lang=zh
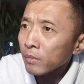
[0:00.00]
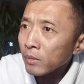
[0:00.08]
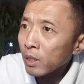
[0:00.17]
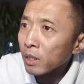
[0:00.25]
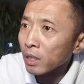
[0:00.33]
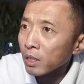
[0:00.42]

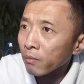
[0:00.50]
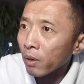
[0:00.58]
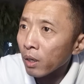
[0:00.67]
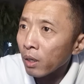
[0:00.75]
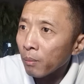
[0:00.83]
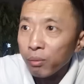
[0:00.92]
那啥情
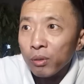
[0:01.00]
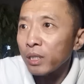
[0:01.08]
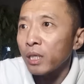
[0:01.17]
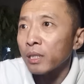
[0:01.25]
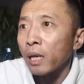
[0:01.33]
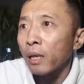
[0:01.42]
况？不是
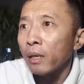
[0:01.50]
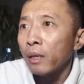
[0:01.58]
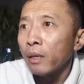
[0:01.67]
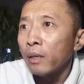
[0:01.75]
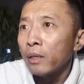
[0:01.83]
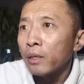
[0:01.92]
劫财，
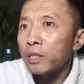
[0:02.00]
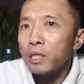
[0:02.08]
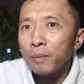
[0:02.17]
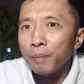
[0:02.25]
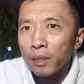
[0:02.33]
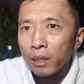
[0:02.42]

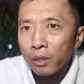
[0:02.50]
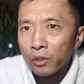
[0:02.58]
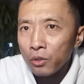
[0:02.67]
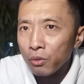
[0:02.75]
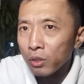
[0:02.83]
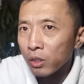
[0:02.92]
基本上
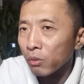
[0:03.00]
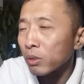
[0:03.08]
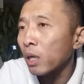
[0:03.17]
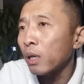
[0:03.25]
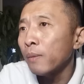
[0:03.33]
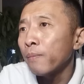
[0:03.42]
就是仇
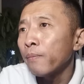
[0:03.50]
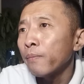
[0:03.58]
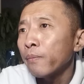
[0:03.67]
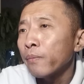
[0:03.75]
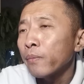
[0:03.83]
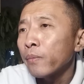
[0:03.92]
杀。
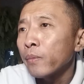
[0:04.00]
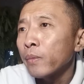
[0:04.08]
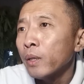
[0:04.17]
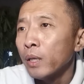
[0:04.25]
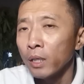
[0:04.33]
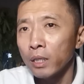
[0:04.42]

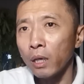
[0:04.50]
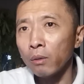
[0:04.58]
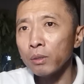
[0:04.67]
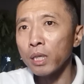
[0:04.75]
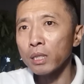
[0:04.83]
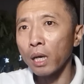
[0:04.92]
然
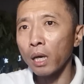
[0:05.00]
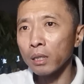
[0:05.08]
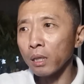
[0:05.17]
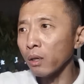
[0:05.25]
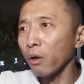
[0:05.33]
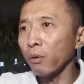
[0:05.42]
后再查
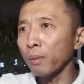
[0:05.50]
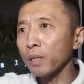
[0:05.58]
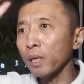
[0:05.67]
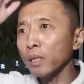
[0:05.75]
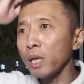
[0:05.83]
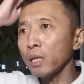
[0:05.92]
他老婆
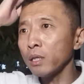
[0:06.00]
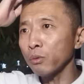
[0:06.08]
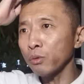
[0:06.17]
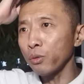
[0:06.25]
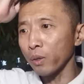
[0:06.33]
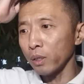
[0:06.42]
当天
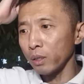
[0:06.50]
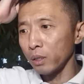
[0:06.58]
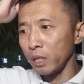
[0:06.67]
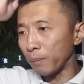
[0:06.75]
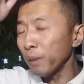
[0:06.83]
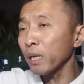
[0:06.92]
周群儿，
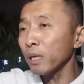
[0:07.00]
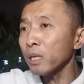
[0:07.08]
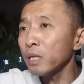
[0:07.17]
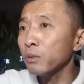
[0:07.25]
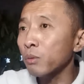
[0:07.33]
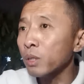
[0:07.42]
你们跟他
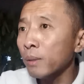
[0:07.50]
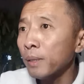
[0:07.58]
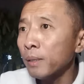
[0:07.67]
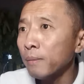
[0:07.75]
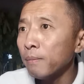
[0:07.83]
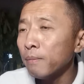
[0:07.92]
一起坐车
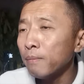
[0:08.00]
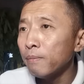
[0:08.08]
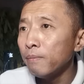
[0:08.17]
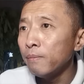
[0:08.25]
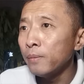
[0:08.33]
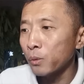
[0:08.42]
吗？
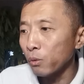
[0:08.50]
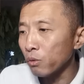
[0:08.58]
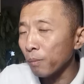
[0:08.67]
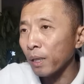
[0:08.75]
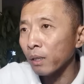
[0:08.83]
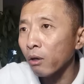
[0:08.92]
所以
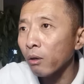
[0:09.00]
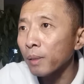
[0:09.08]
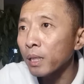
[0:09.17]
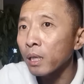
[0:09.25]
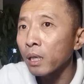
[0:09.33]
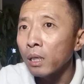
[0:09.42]
说把他老
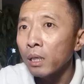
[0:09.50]
婆也